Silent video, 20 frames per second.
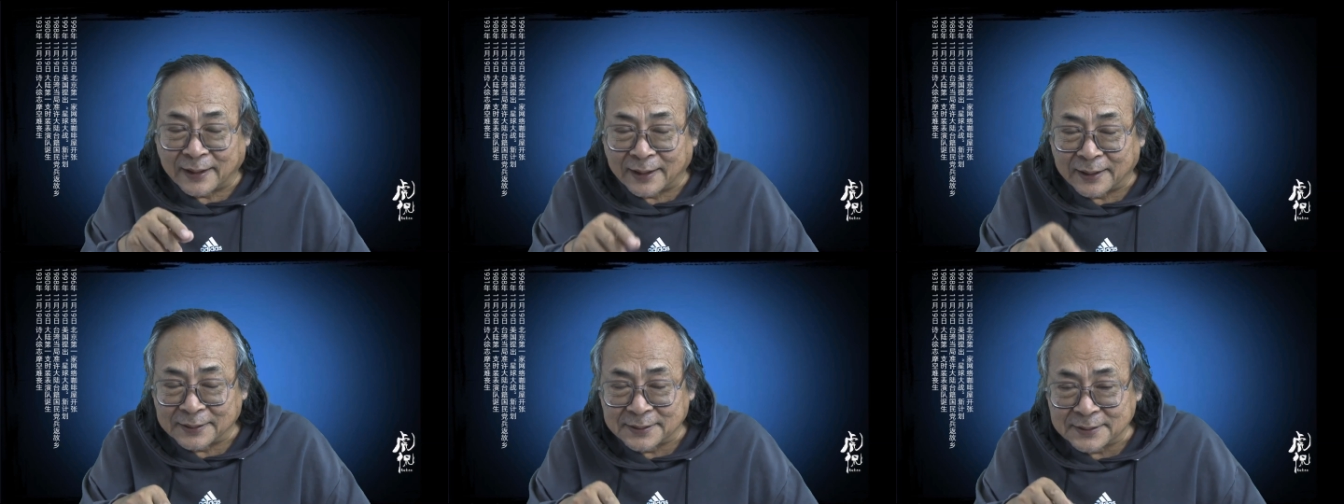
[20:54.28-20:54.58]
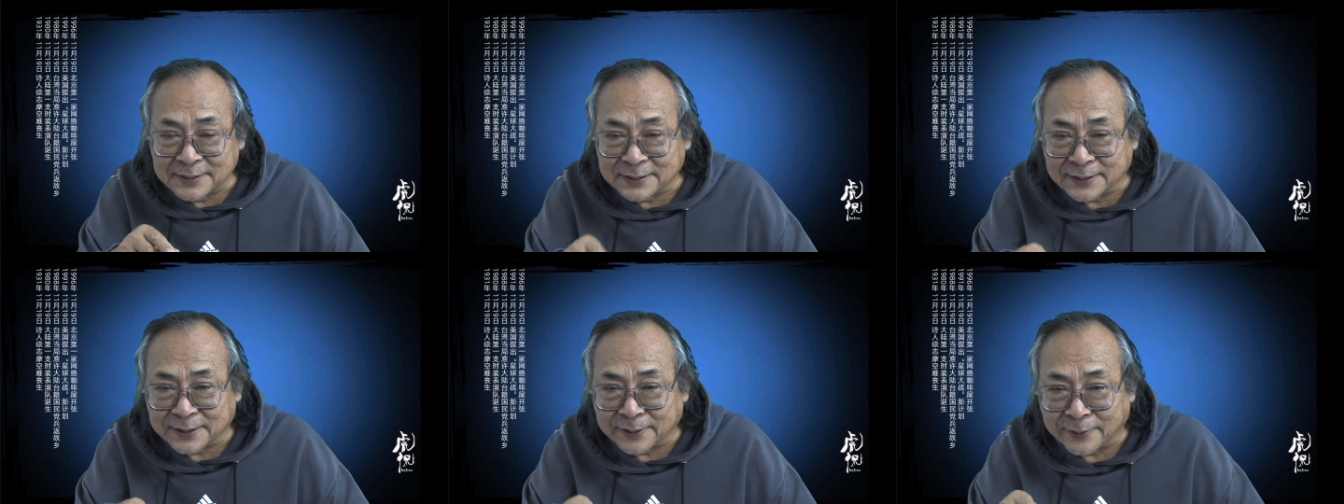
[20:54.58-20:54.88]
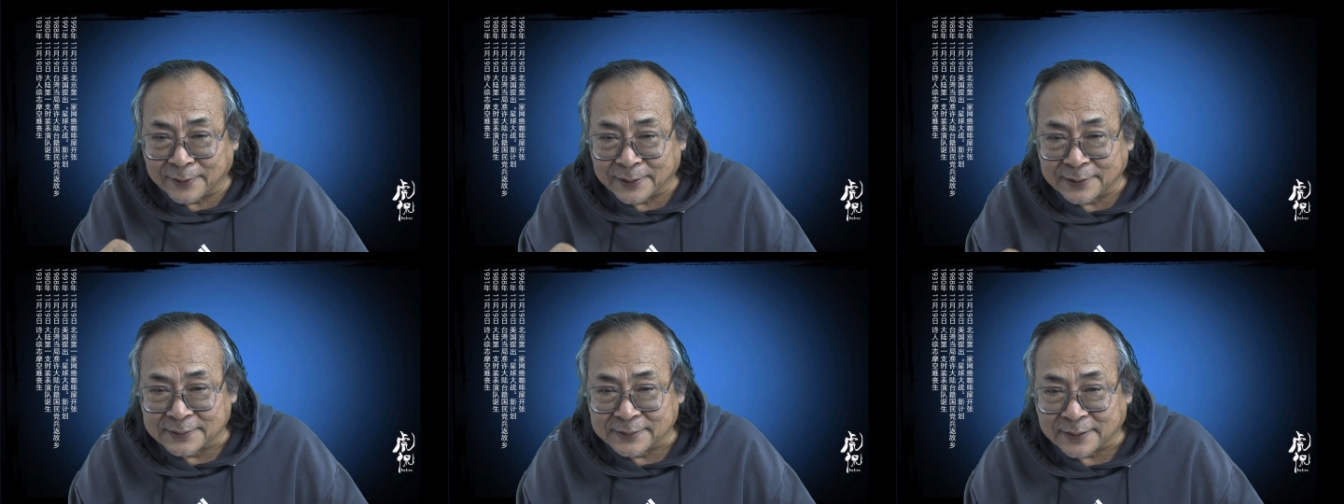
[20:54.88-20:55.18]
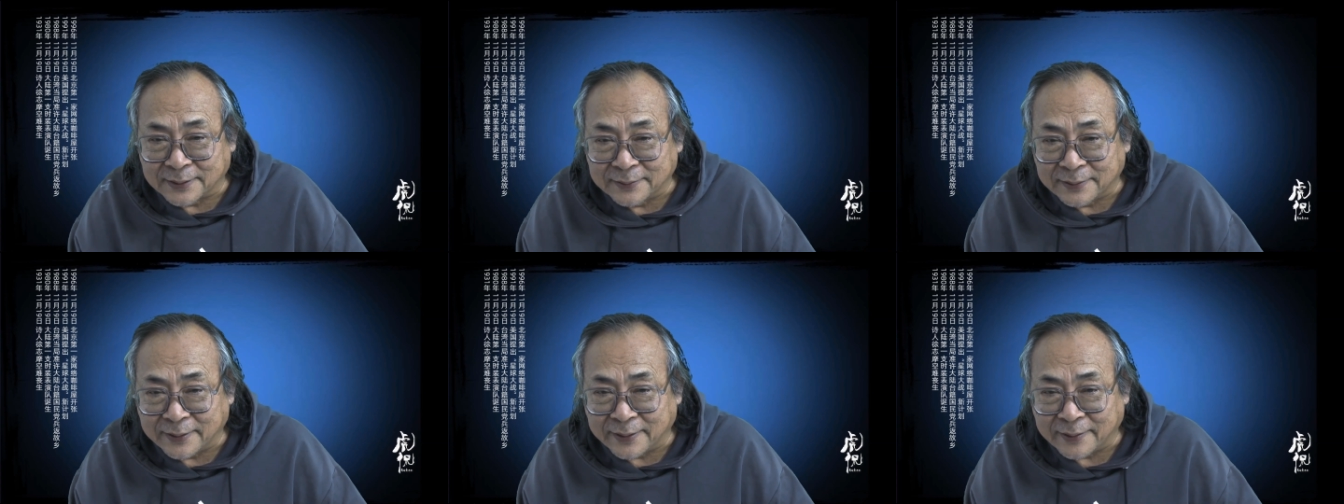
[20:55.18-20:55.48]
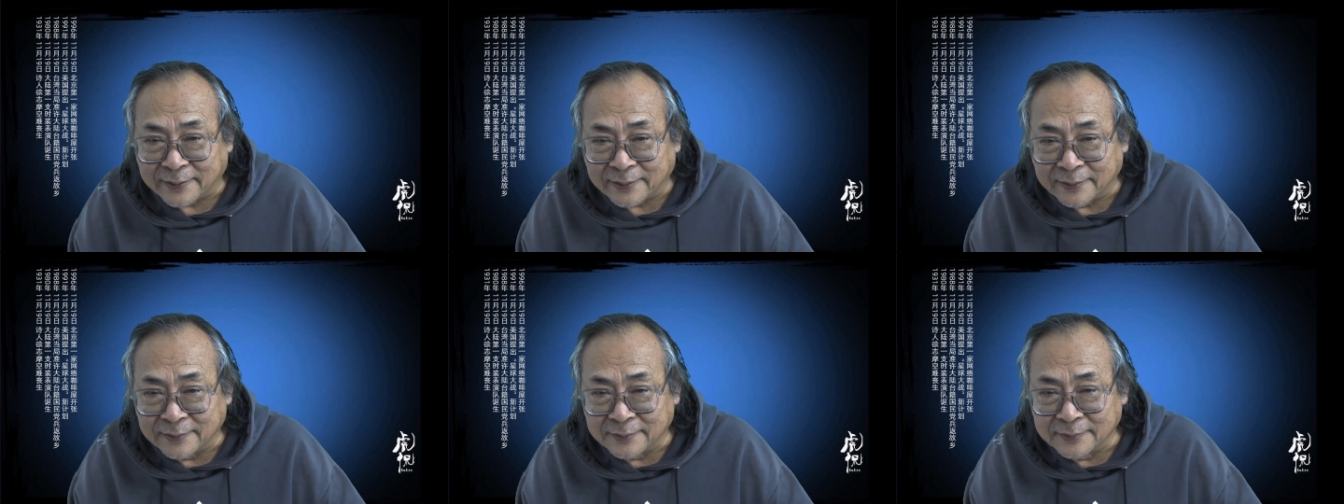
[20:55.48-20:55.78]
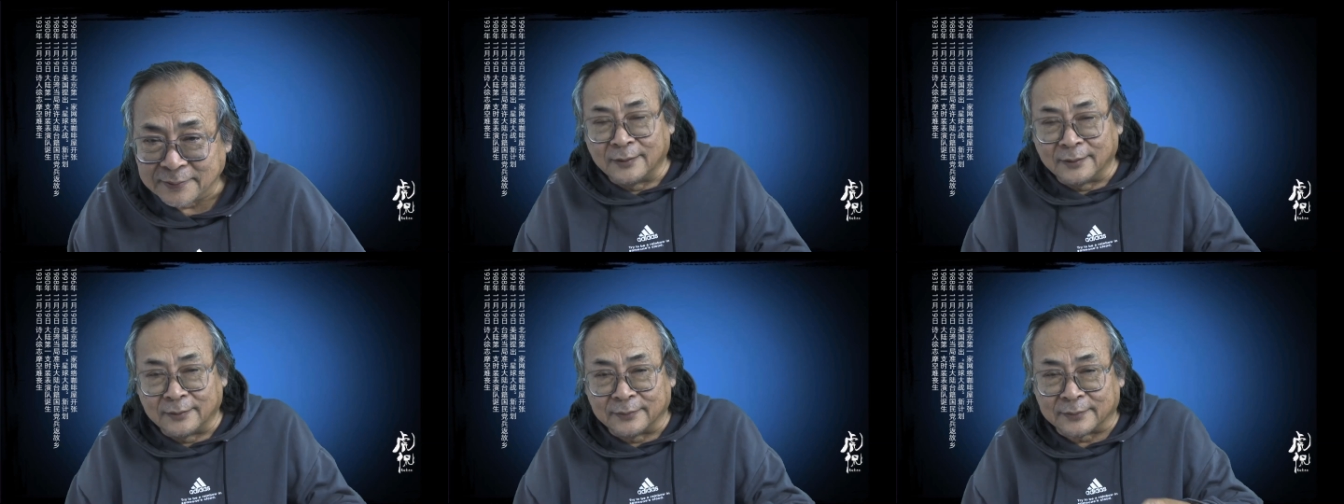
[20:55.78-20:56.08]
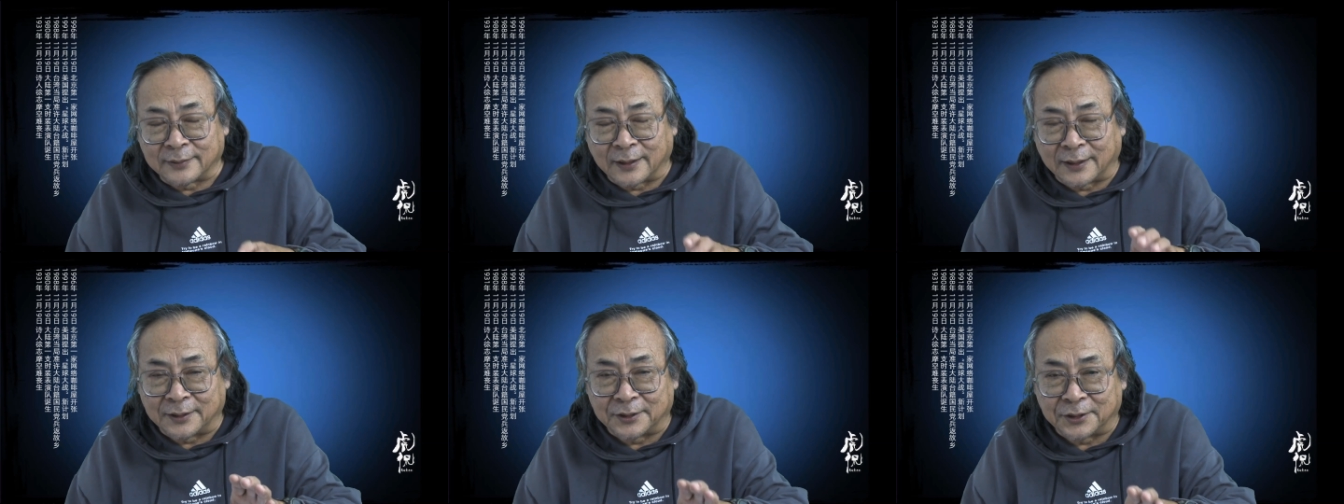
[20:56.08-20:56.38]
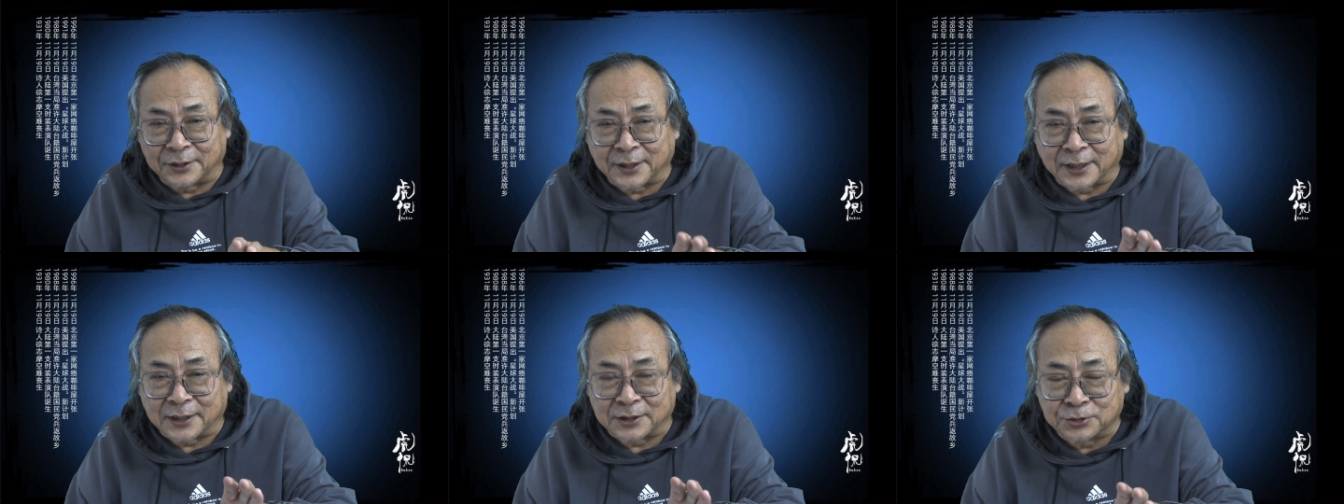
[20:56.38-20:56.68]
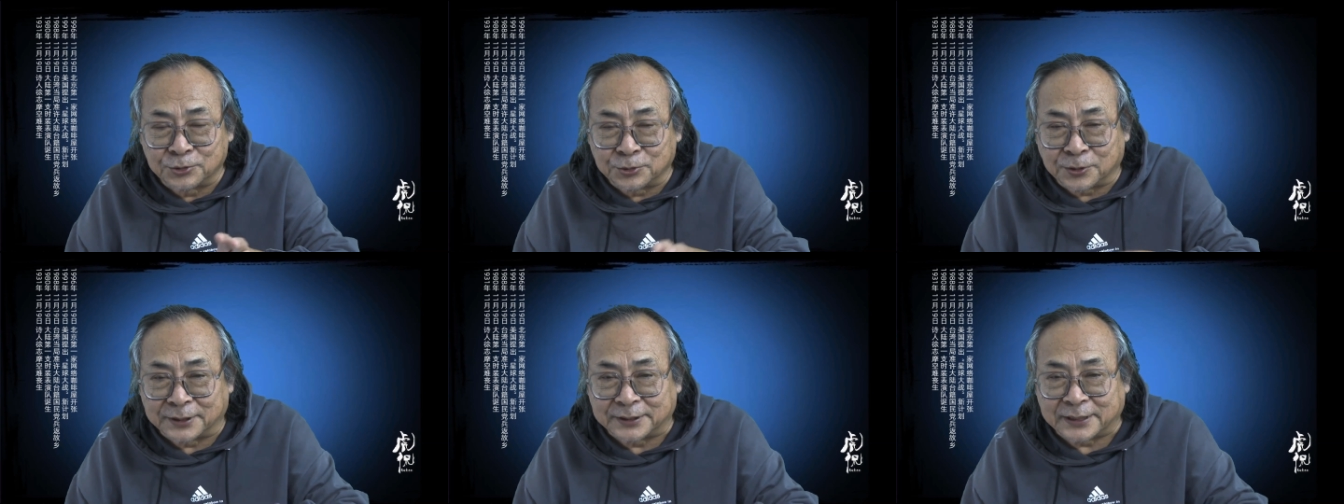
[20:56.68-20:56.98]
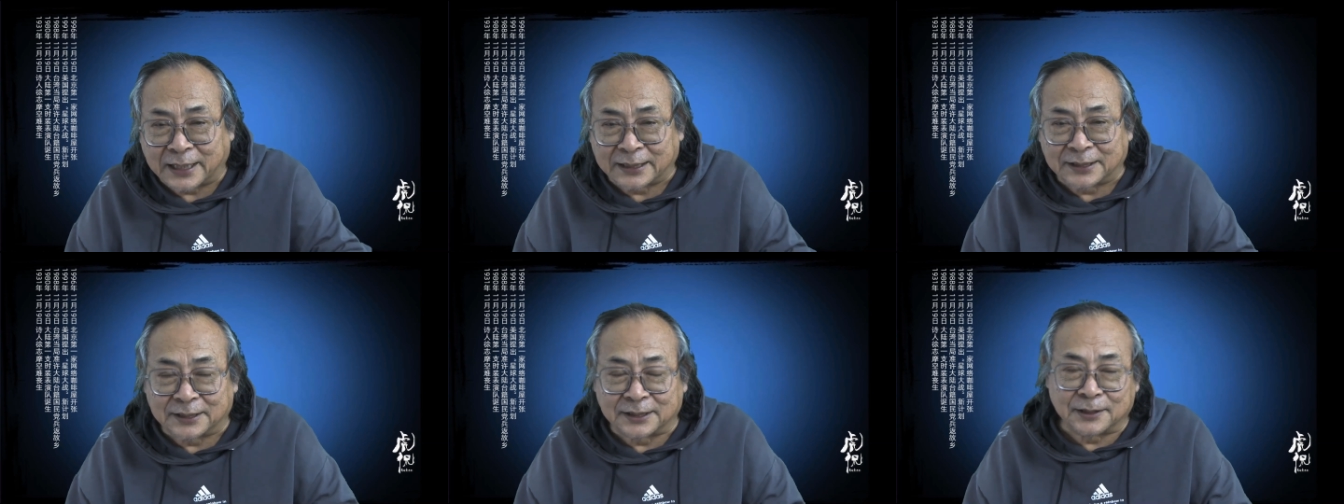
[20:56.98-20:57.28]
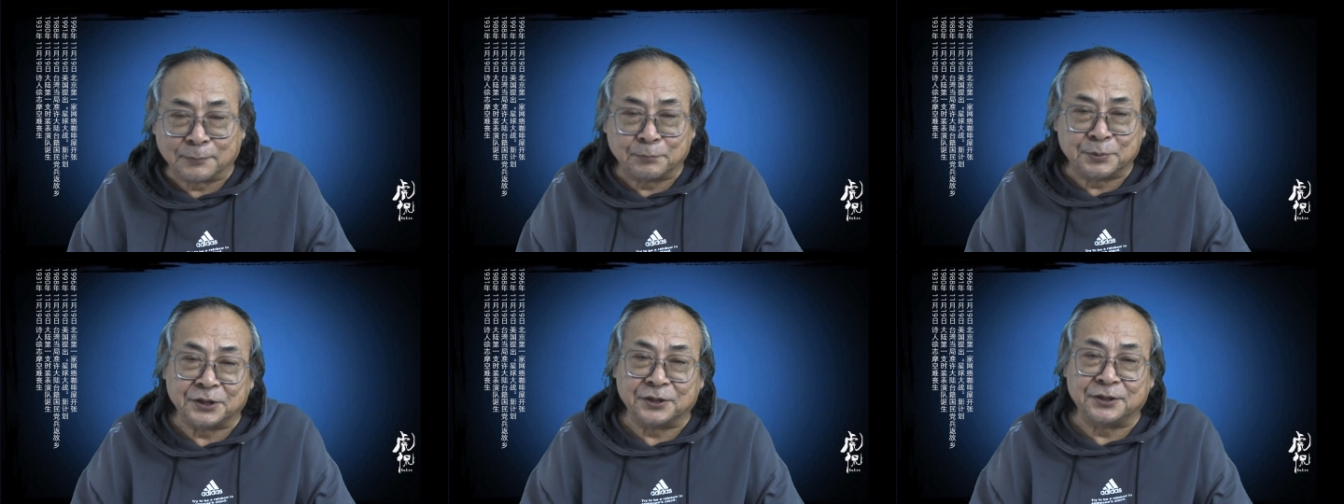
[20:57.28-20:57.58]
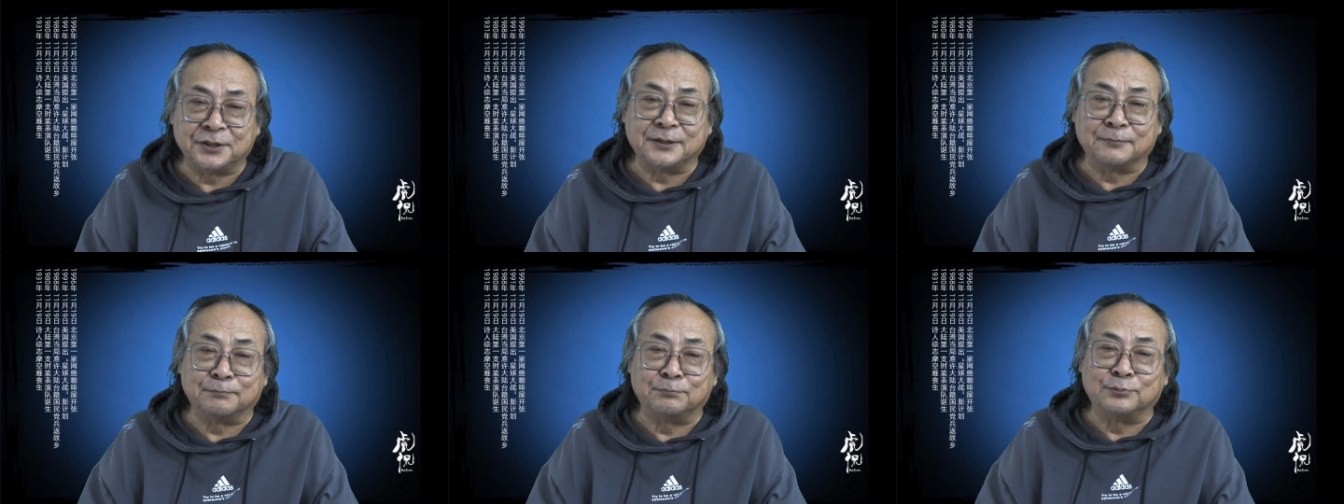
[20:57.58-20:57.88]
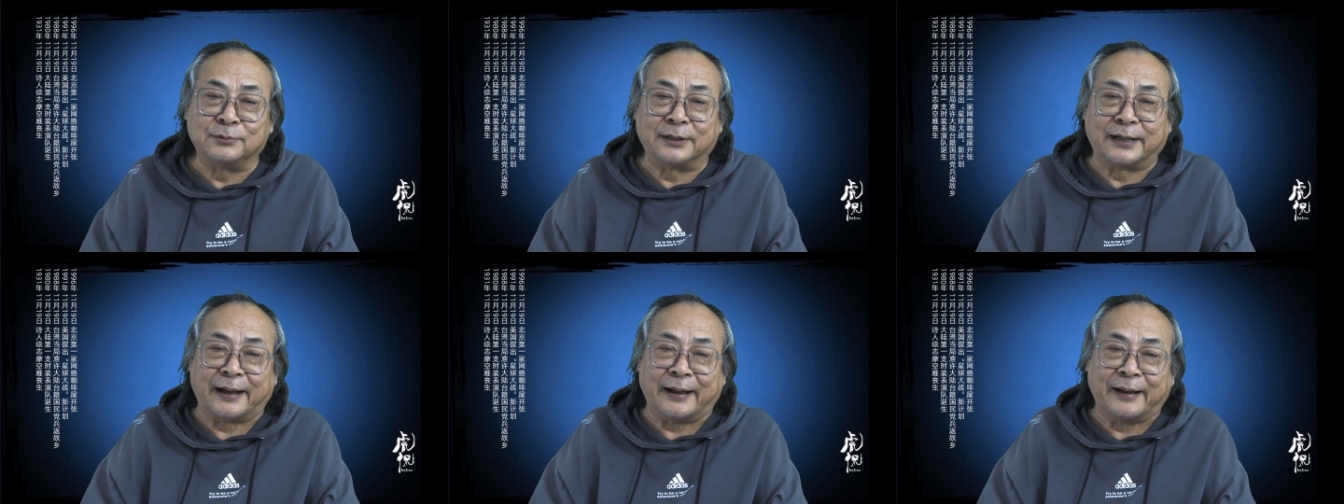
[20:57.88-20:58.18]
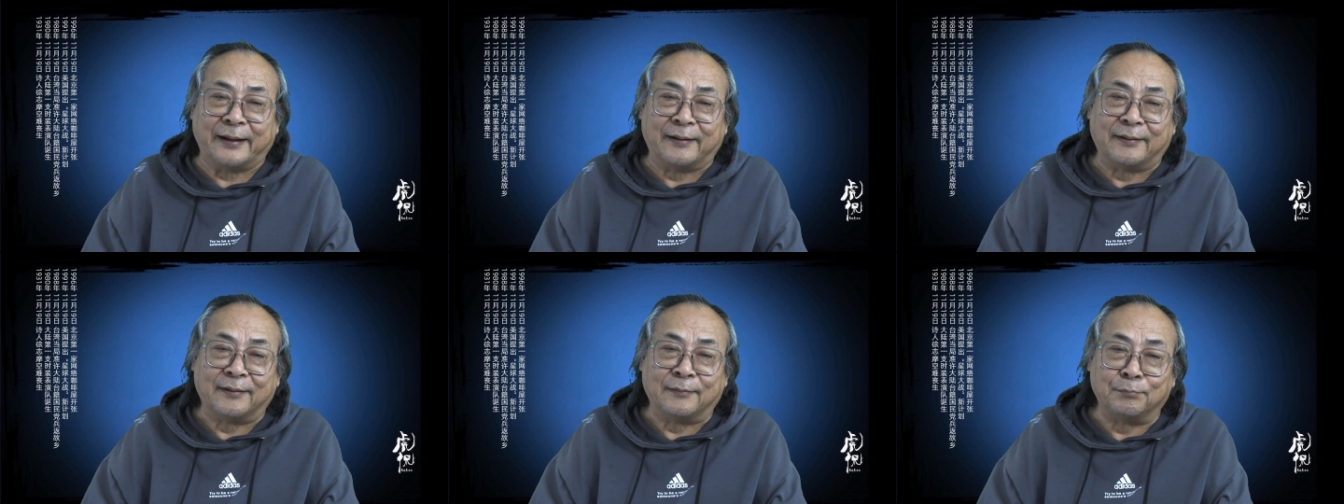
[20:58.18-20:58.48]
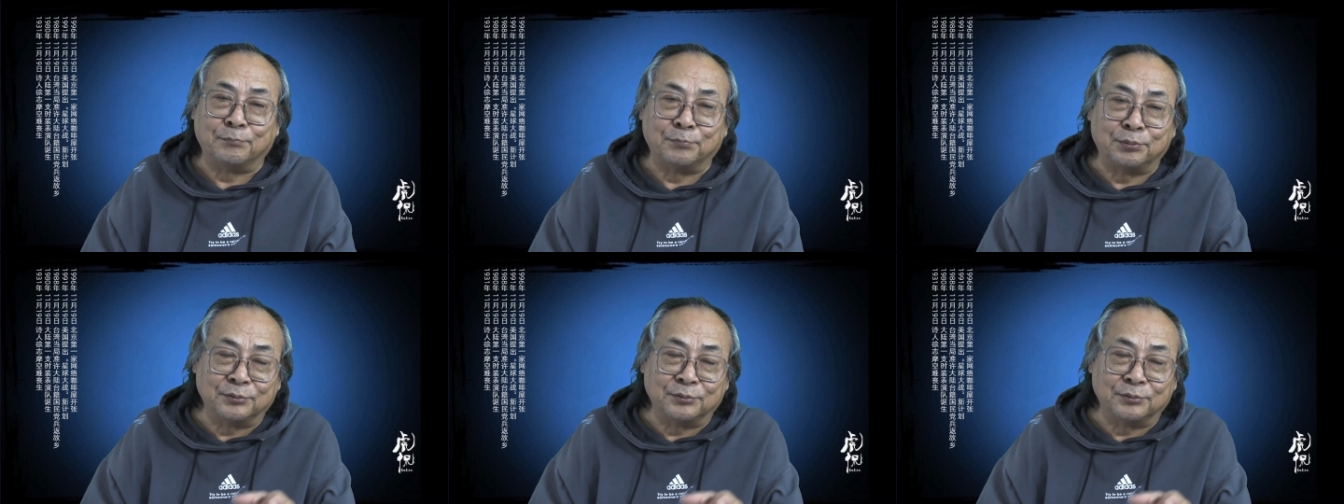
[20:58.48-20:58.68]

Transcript: 干了四个月零三天，但是这个作家的这个脾性不改啊，